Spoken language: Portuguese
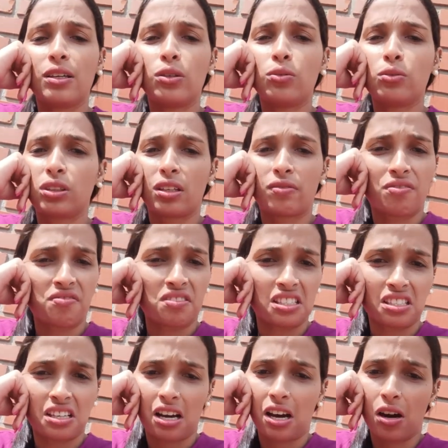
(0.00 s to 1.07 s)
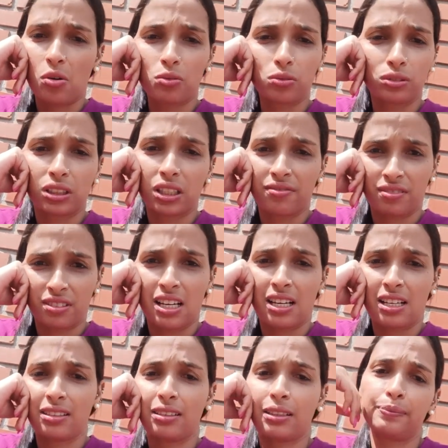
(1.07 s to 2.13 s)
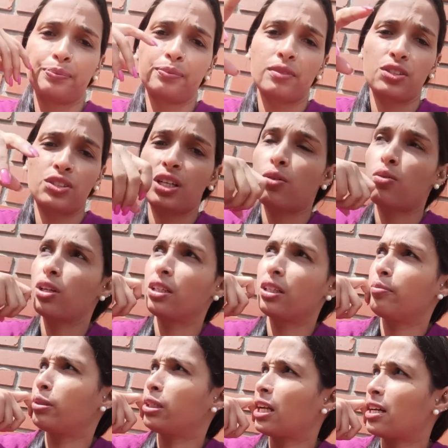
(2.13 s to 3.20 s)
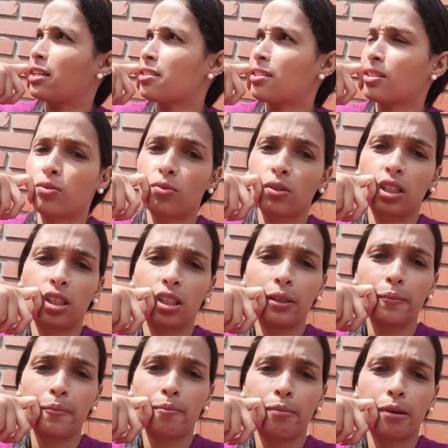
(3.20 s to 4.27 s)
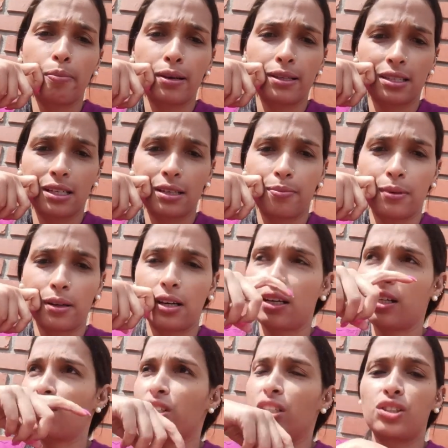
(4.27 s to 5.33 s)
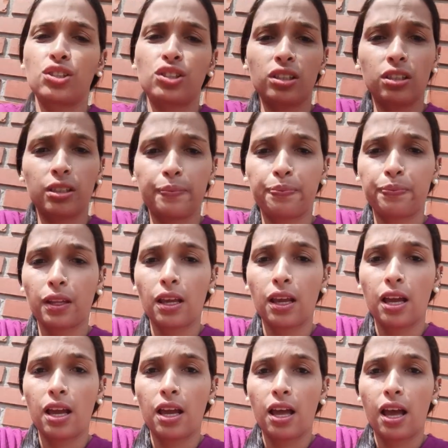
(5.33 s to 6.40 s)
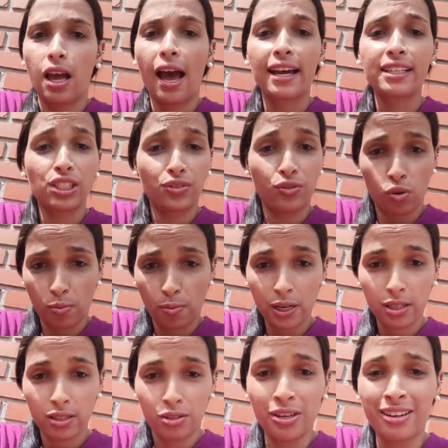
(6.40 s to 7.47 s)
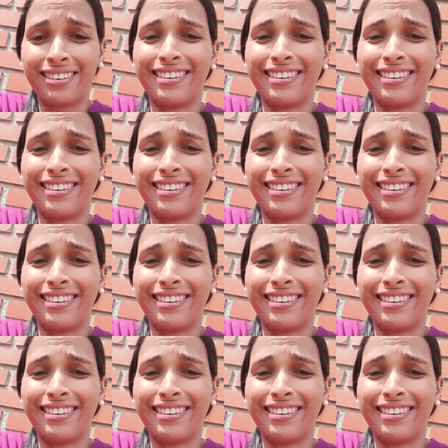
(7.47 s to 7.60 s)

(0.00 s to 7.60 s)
não teve fiscal, não teve nada. Chegou aqui na imigração aqui para passar para a Argentina. A gente ficou preso.